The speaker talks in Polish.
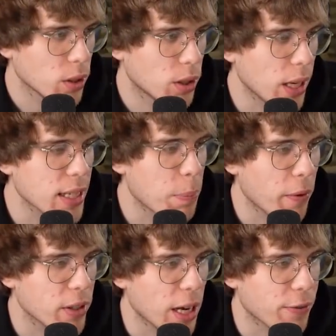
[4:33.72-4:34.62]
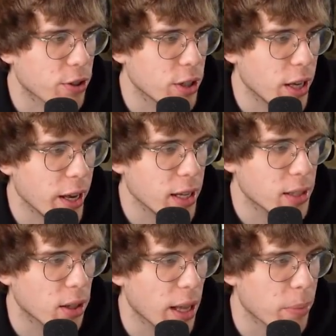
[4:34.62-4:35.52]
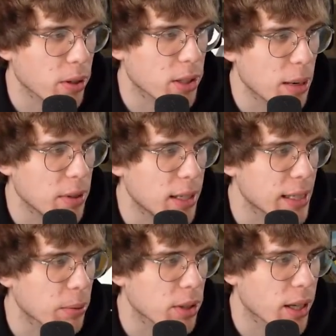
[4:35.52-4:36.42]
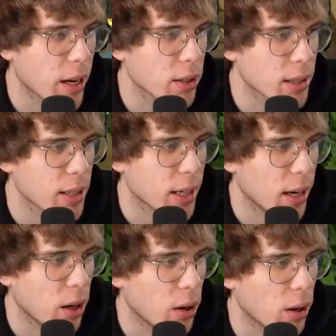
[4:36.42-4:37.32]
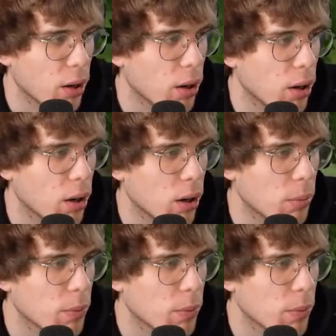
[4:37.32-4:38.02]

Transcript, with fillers: Szczerze powiedziawszy, nie jest to najprostsza misja zamknąć takiego osadnika. O, o, o, o.